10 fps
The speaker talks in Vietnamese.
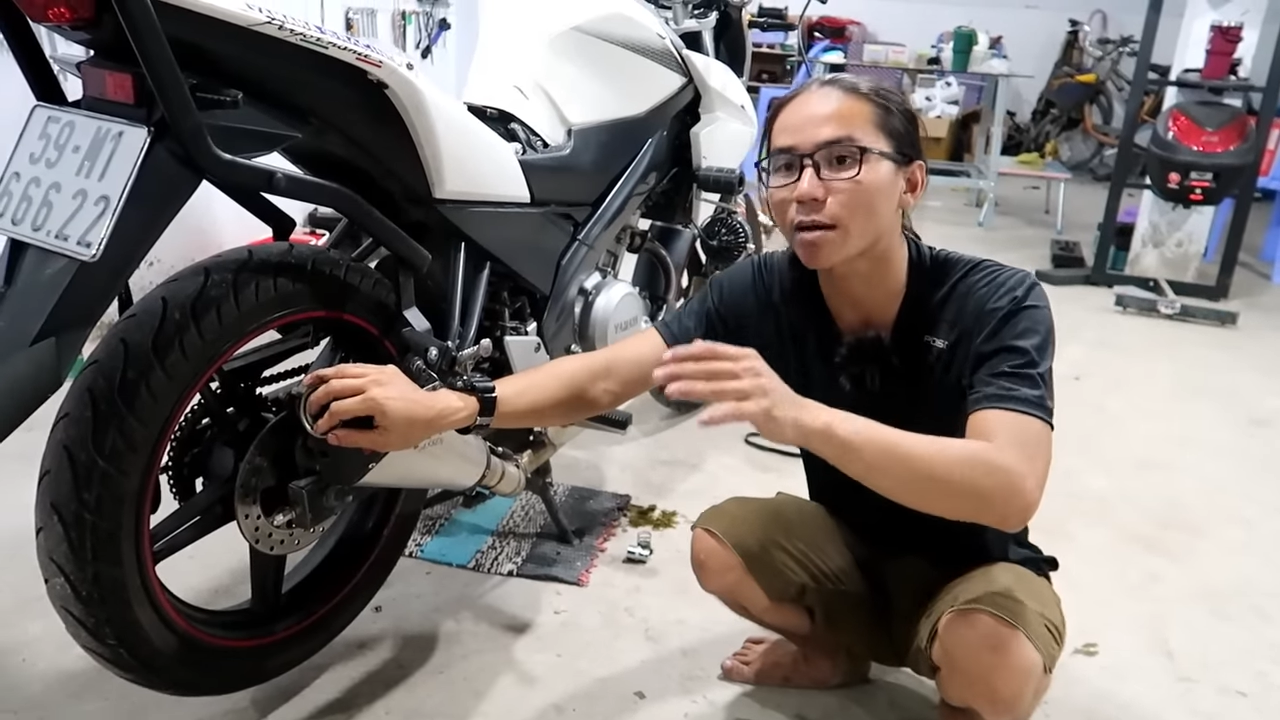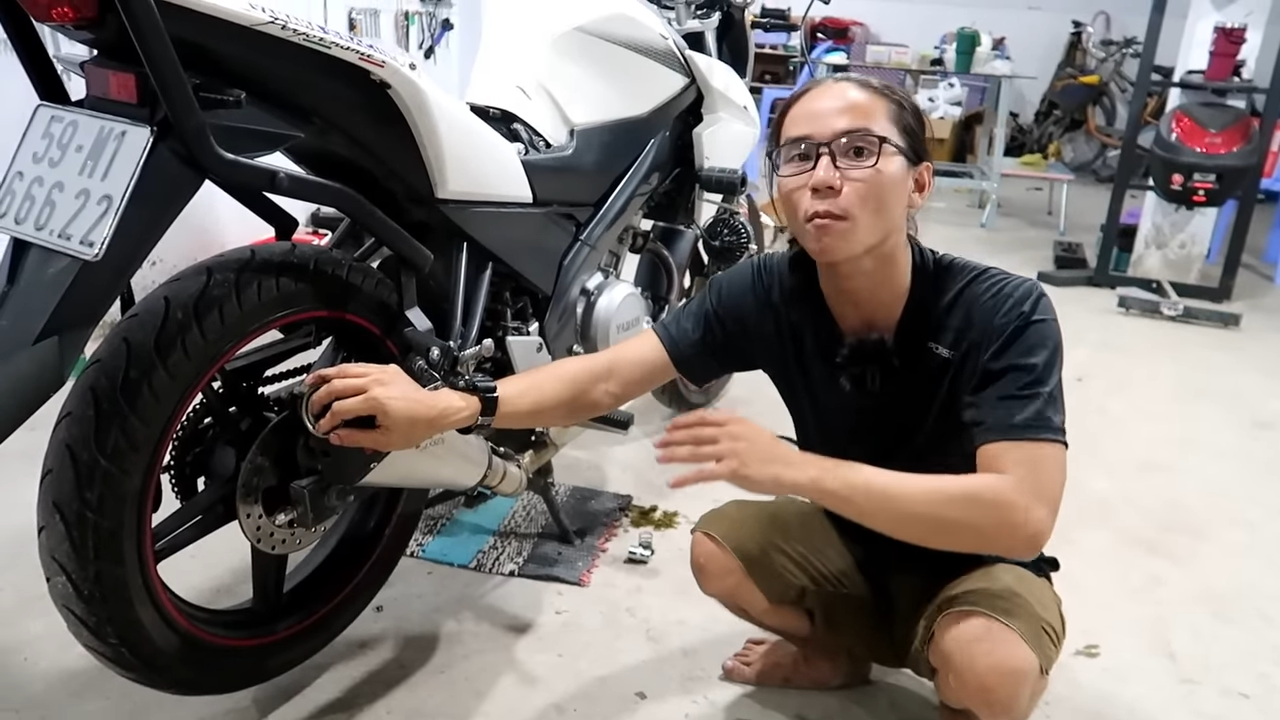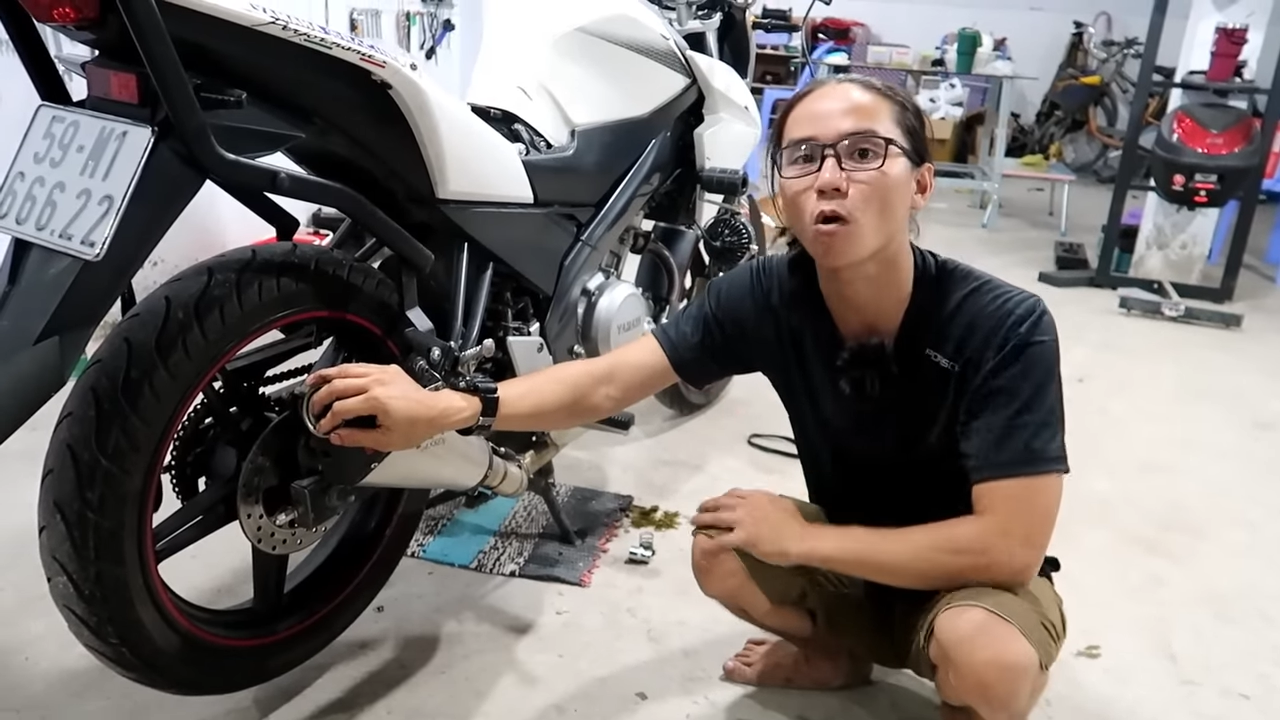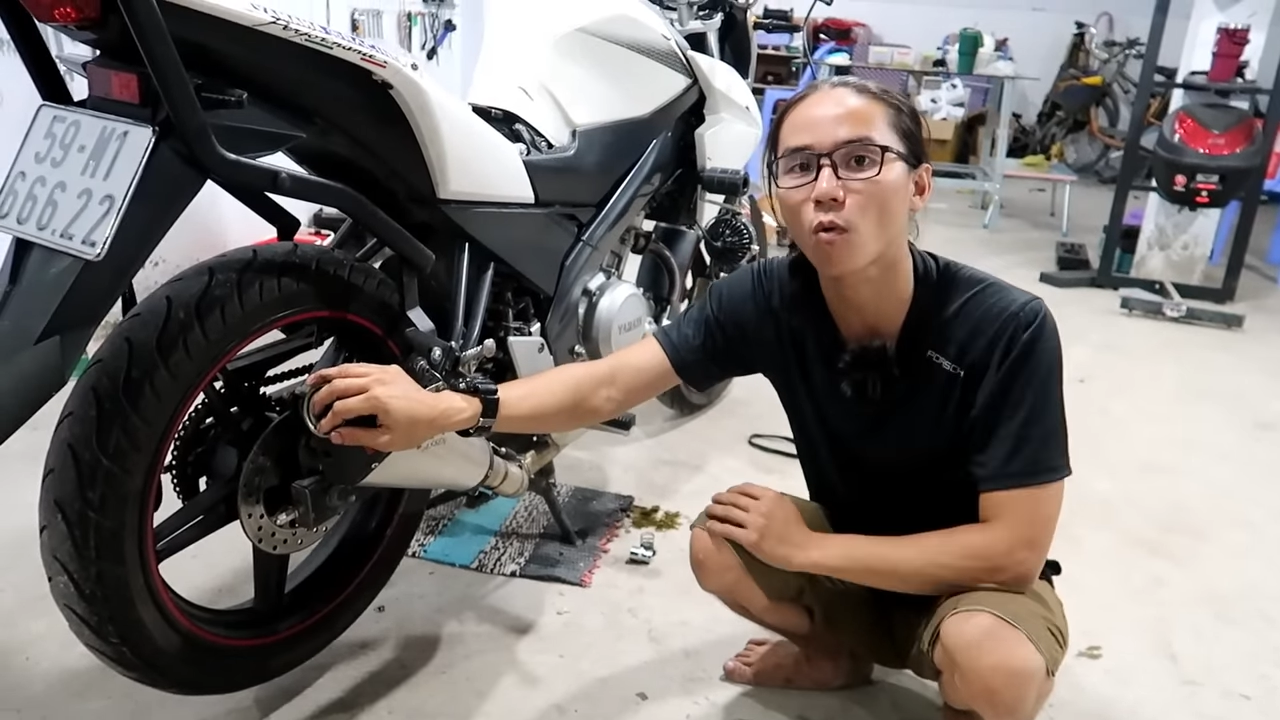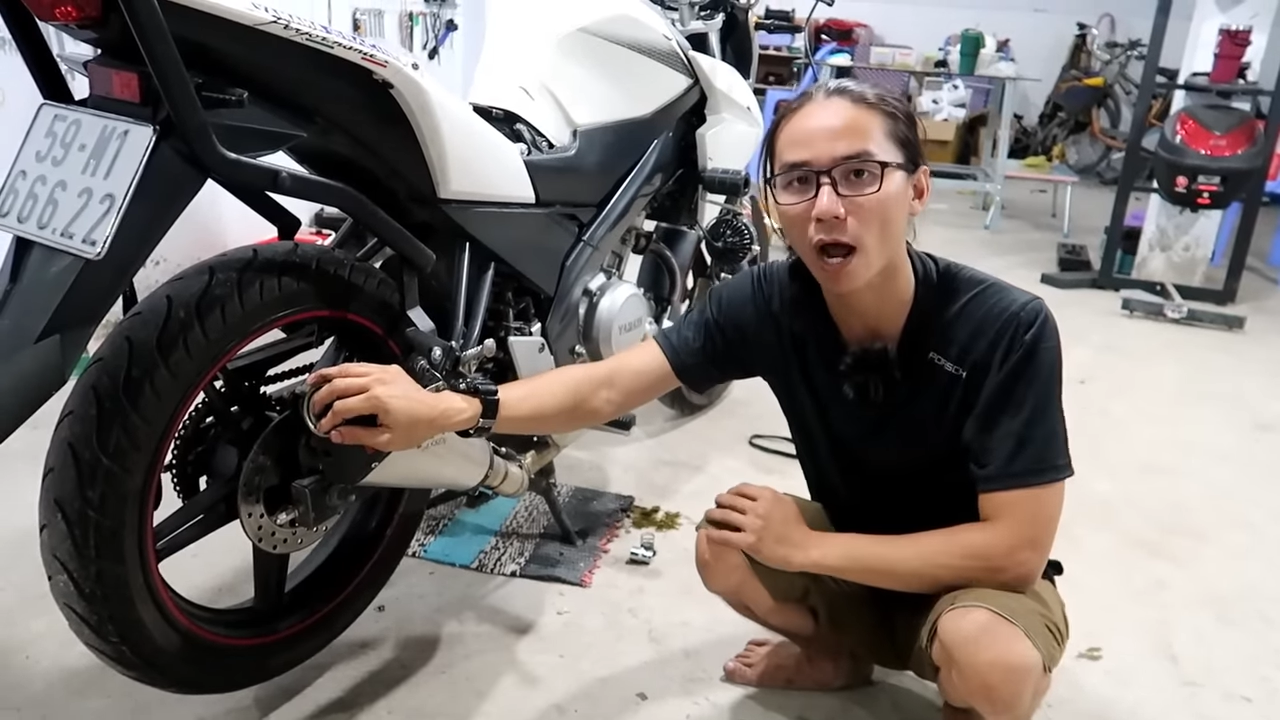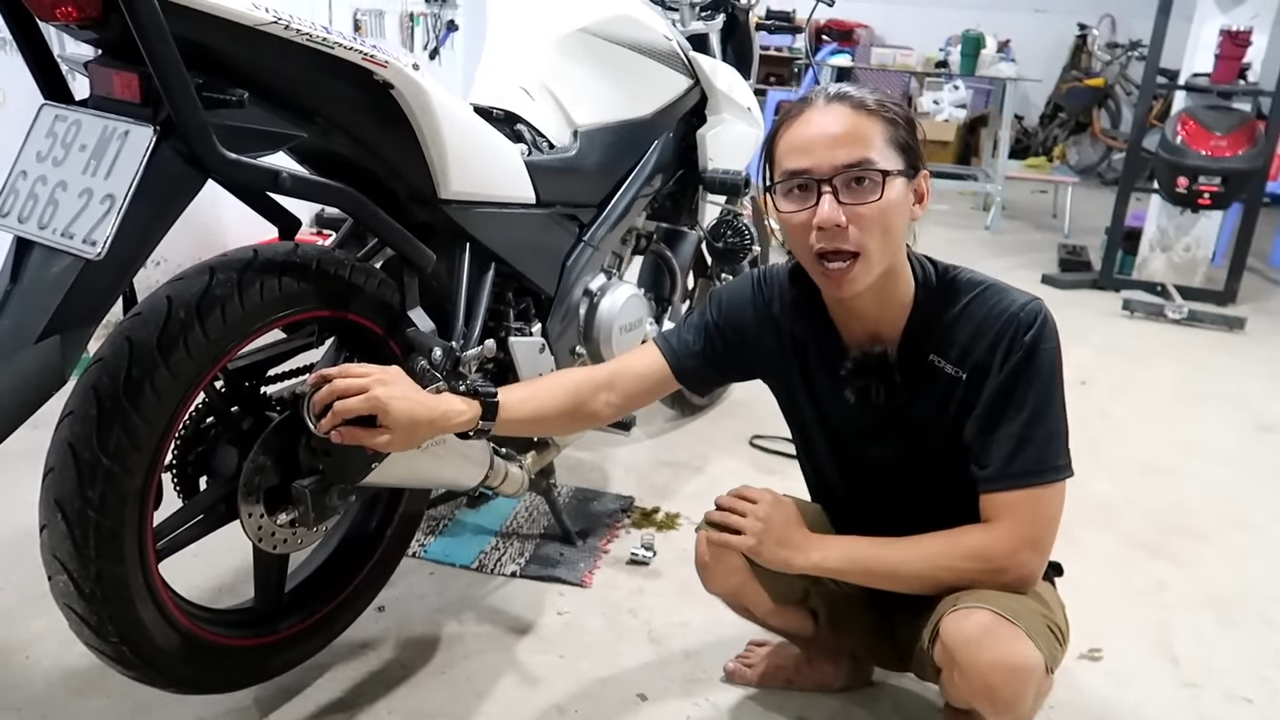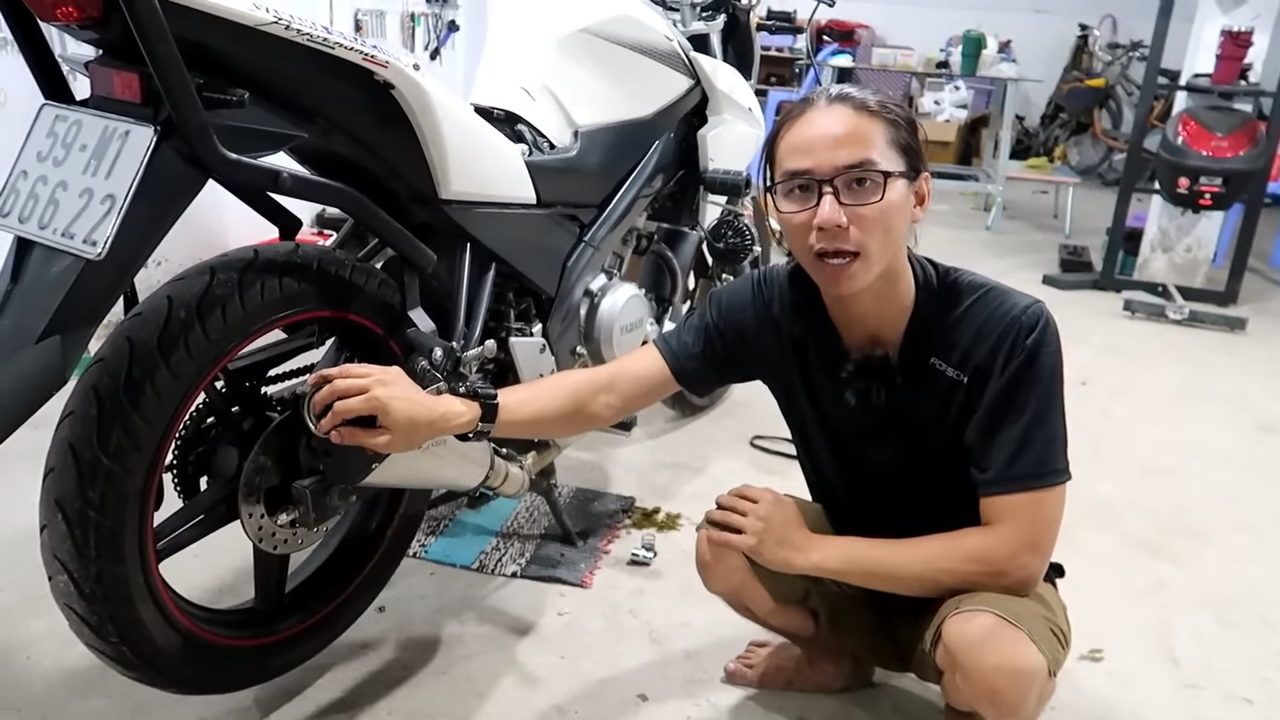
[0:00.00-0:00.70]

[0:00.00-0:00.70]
dắt bộ qua